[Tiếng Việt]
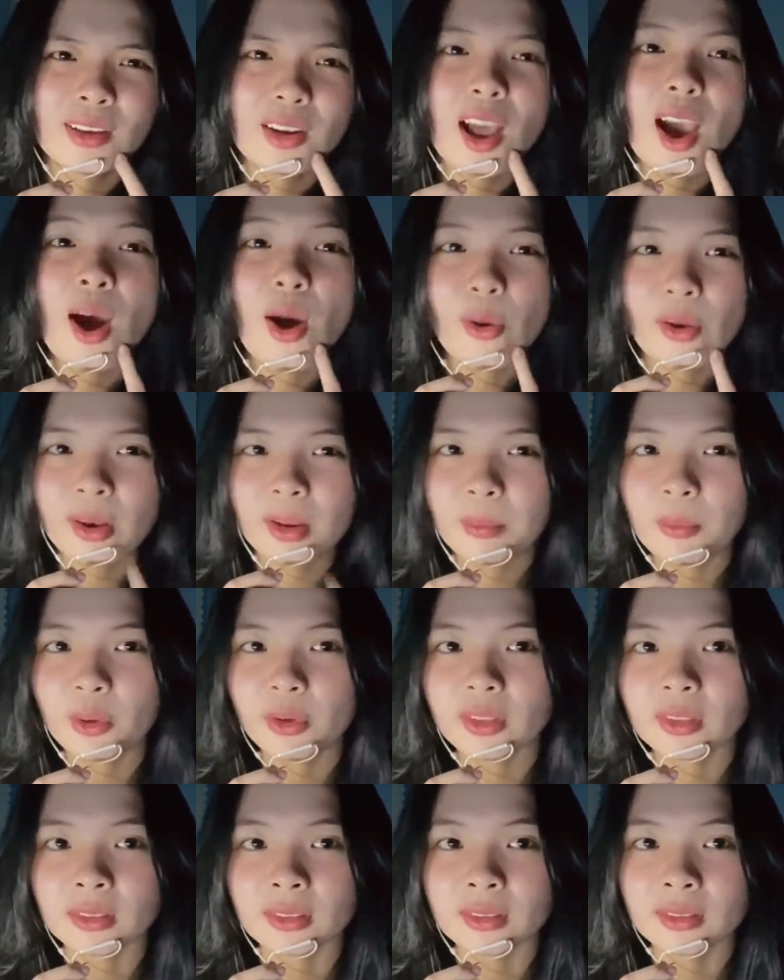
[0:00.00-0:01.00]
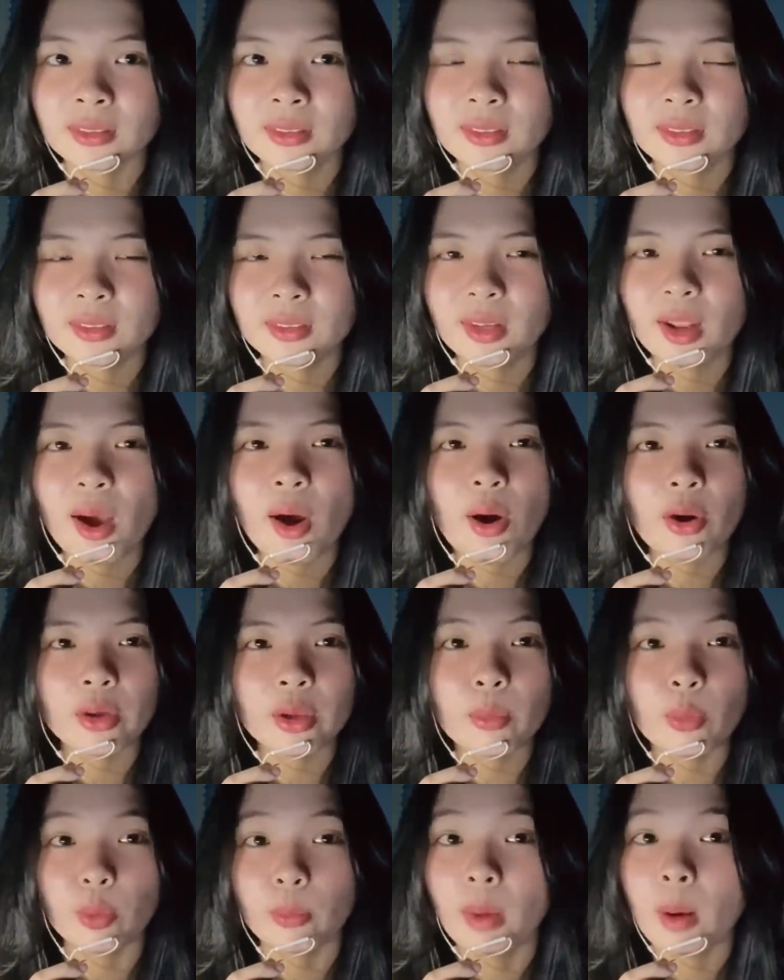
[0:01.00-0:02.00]
nó hôi lắm mọi người nó hôi
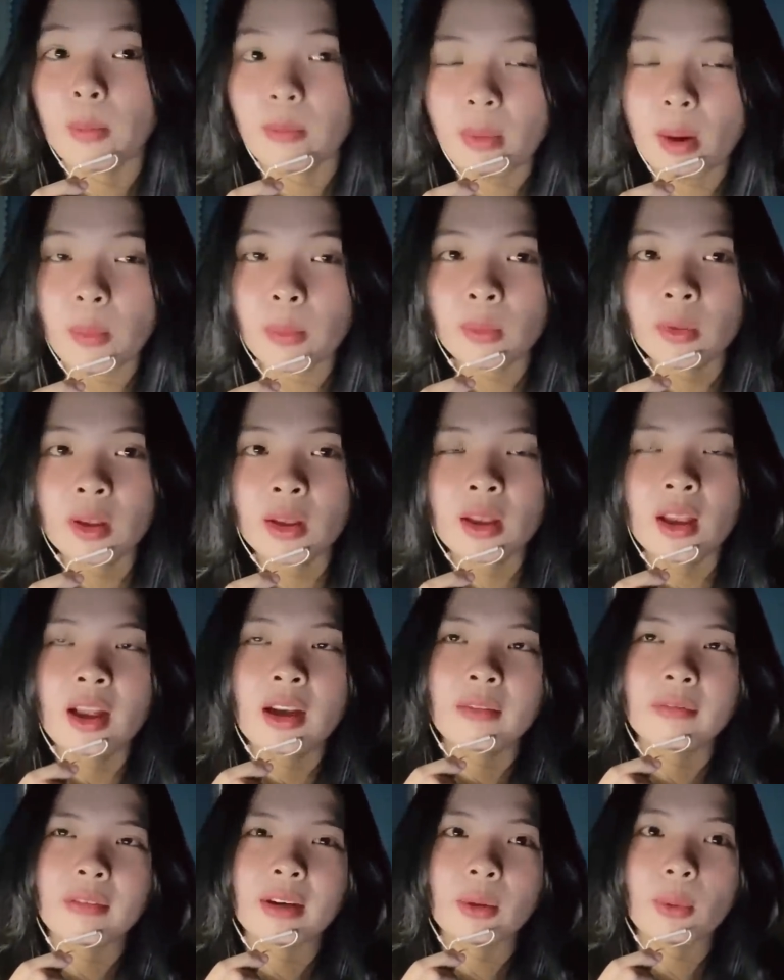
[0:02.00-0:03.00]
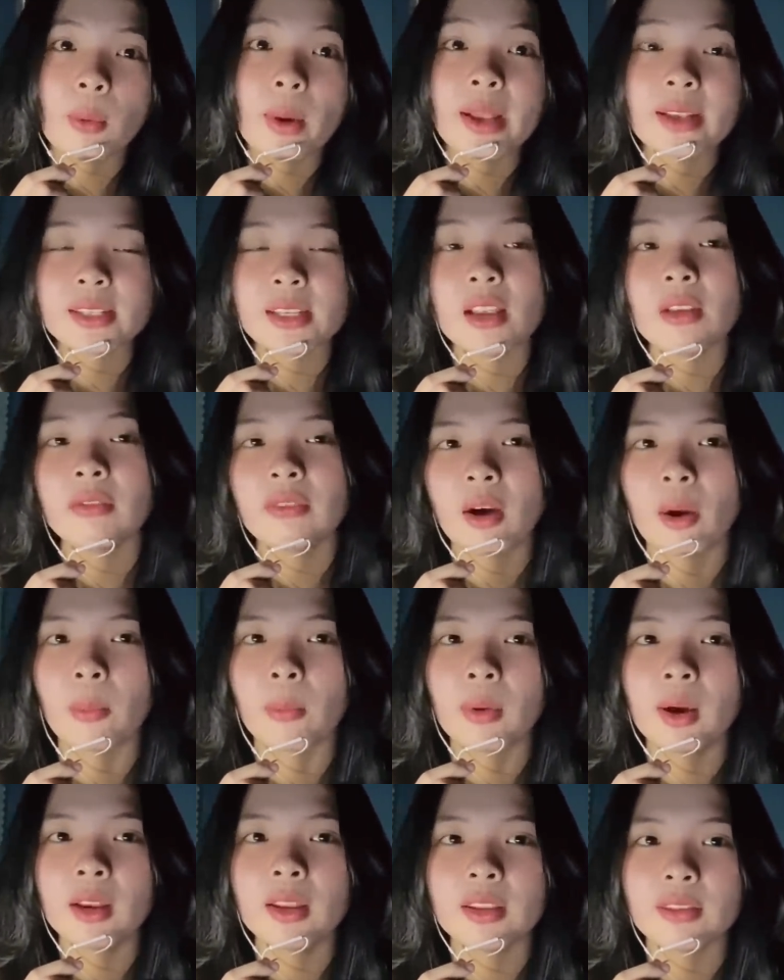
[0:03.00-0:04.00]
cái mùi mốc mốc và quan sát
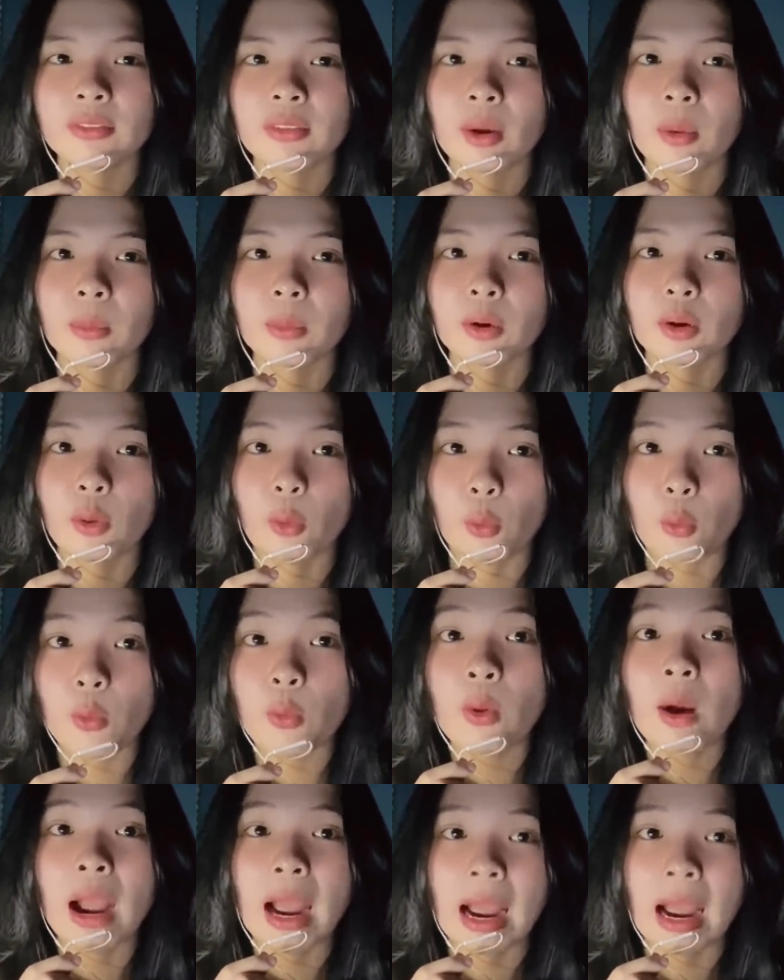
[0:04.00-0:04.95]
phòng á thì phòng cũ